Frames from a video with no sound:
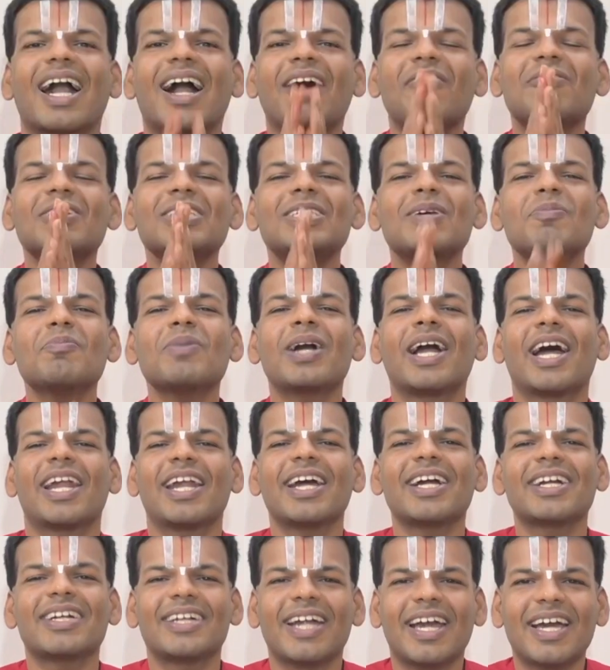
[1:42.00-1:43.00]
கவசம்
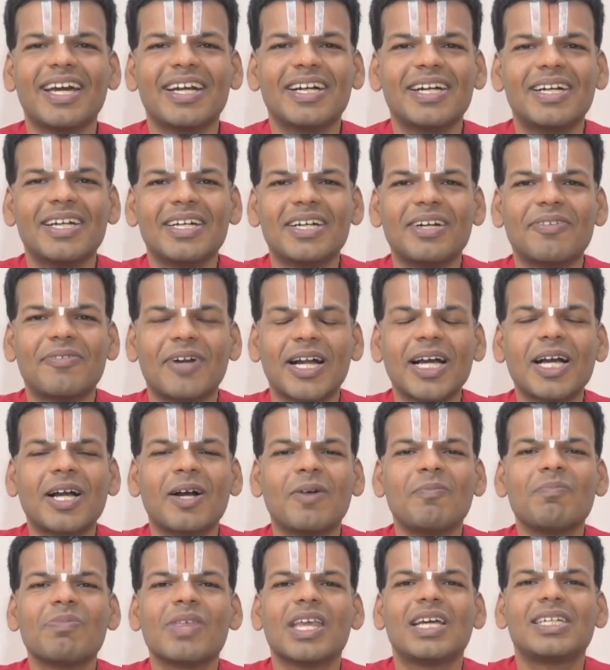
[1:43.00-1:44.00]
கனெக்ட் நேயர்களுக்கு
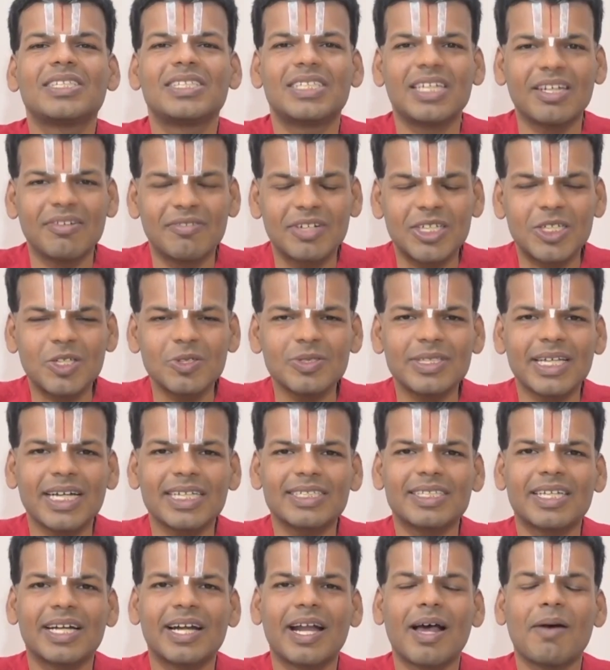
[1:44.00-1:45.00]
வணக்கம் ஸ்ரீ விஷ்ணு
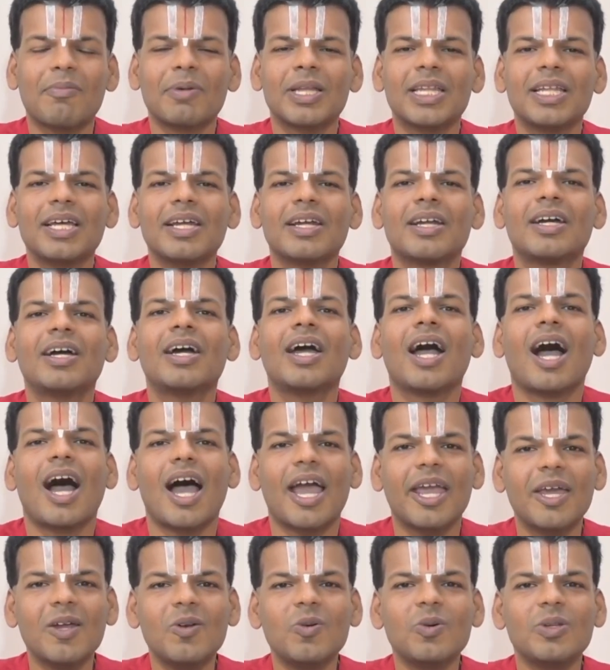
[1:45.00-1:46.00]
சகசிரநாமத்தின்
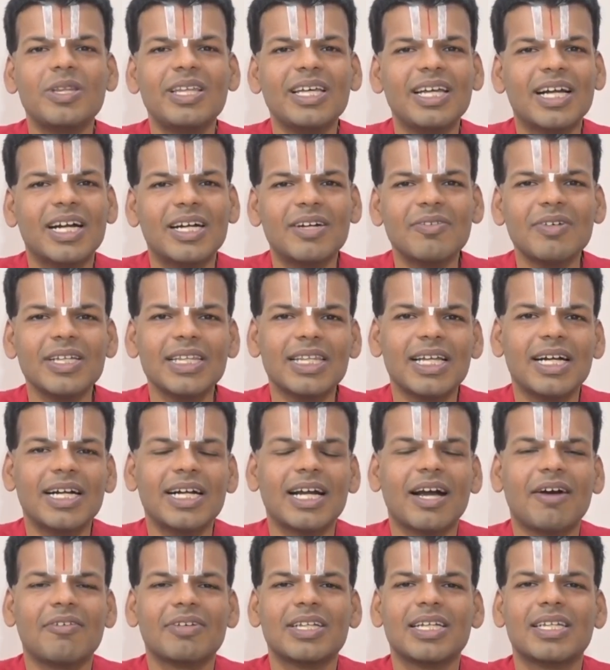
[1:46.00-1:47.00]
ஐநூத்தி
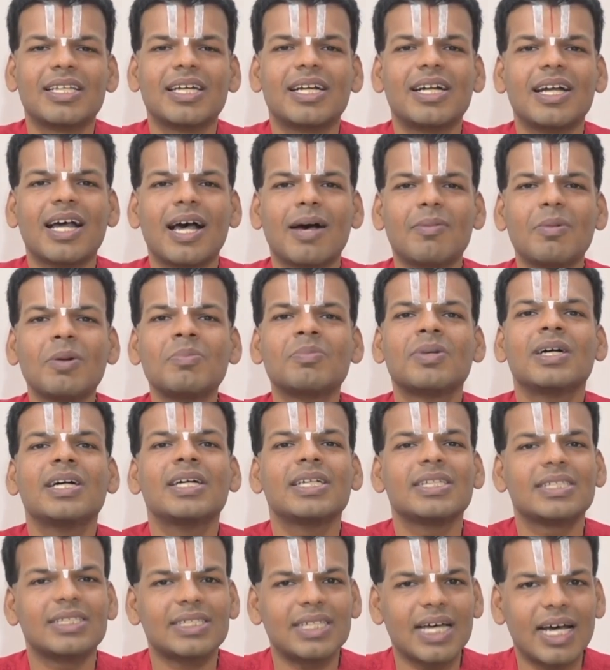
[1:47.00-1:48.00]
எழுபத்தேழாவது திருநாமம்
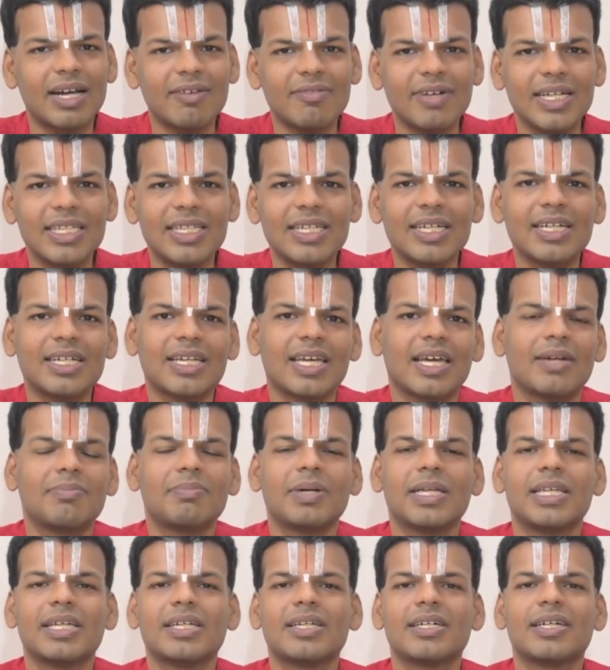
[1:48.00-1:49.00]
சர்வதிருக்
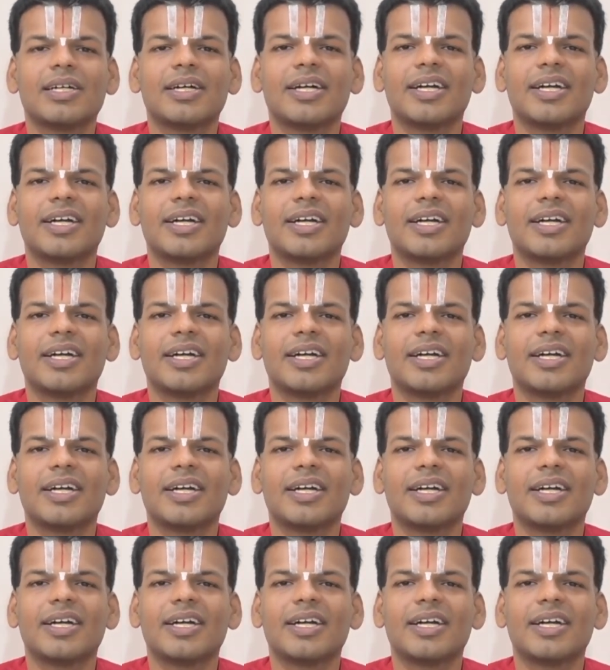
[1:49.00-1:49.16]
என்பது